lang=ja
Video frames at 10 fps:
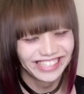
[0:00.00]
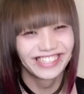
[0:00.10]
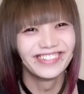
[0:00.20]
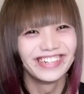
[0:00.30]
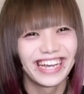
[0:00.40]

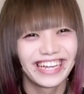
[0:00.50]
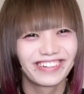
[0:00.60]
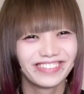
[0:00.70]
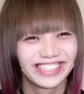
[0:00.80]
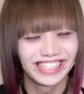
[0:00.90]
超や
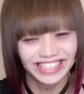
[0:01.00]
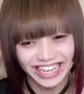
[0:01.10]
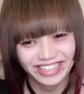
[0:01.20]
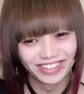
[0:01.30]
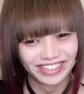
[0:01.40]
やこしい
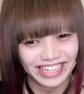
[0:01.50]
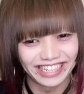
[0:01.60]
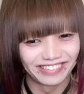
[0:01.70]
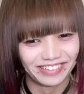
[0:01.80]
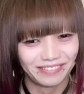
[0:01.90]
タイトルだ
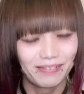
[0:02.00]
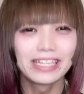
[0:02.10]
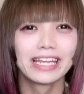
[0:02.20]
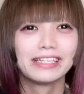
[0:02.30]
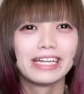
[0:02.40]
けど、ま
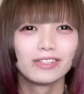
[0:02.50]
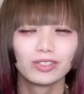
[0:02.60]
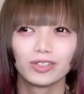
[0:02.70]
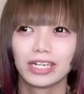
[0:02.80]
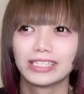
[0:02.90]
あね、何
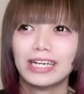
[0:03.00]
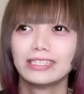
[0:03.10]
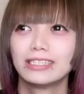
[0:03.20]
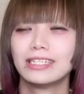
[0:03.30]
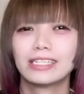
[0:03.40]
の動画
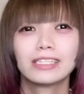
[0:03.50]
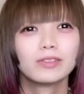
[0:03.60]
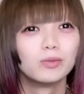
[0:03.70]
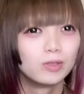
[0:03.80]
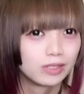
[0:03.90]
だってなった
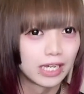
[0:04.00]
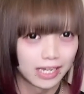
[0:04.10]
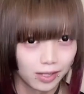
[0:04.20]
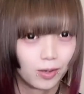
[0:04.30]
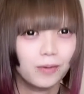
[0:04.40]
と思うんだ
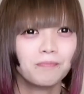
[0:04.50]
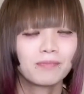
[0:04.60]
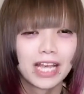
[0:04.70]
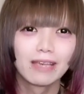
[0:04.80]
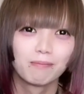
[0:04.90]
けど、
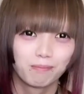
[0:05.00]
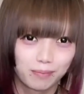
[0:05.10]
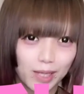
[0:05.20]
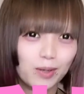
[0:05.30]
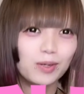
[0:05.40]
はい、
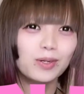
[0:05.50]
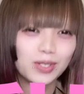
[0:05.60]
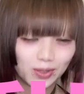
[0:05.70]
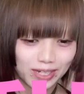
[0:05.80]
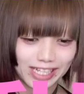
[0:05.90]
美
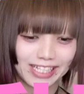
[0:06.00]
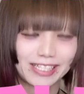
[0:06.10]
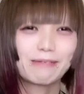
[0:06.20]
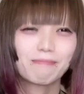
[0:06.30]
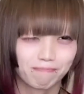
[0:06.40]
容動画で
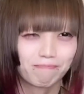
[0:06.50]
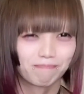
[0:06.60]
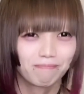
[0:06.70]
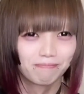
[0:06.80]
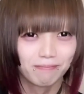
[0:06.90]
す。
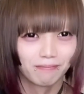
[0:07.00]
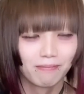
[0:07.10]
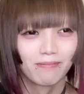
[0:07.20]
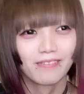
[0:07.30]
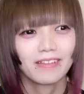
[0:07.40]

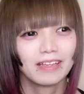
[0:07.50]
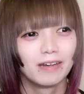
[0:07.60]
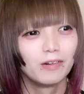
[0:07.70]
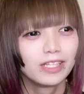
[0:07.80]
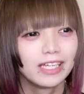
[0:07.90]

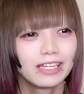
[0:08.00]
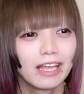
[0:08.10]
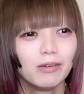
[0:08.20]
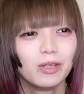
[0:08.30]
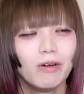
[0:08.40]
OD っ
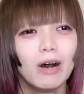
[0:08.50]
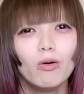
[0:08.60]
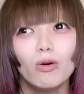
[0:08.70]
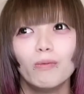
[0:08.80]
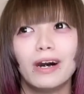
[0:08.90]
ていうの
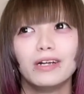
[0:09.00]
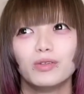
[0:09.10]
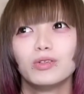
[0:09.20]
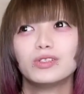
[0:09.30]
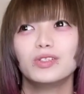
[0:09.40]
は
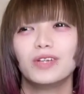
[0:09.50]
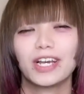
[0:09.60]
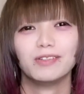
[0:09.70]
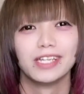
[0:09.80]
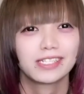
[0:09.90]
オーバードッグの
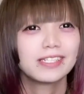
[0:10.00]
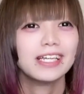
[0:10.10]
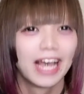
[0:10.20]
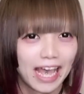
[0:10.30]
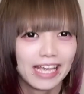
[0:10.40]
略です。
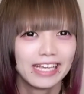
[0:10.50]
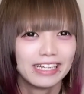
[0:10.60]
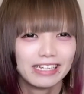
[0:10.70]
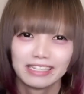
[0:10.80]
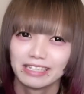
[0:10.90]
はい。
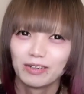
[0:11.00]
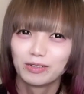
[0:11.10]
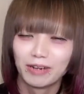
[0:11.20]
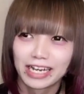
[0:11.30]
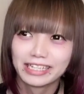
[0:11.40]
よ
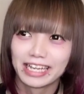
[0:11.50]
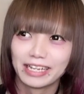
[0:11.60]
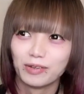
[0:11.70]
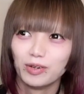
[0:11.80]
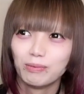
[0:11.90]
くわかんない
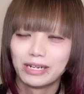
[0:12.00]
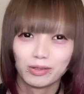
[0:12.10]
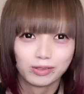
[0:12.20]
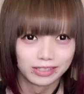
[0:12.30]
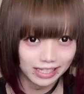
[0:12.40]
けど、
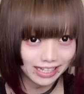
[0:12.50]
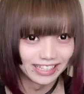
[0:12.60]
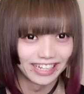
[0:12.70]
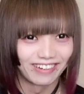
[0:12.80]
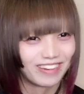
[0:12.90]
オーバードッグってな
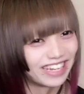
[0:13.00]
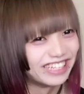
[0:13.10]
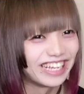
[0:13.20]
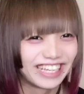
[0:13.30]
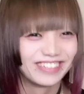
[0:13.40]
んだかわか
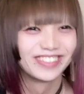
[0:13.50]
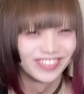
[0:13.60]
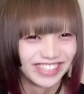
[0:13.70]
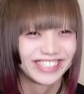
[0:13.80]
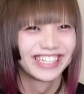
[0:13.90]
んないけど、
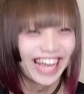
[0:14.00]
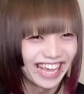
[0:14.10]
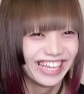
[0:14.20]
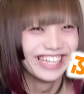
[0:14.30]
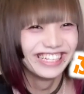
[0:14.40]
そうです。はい。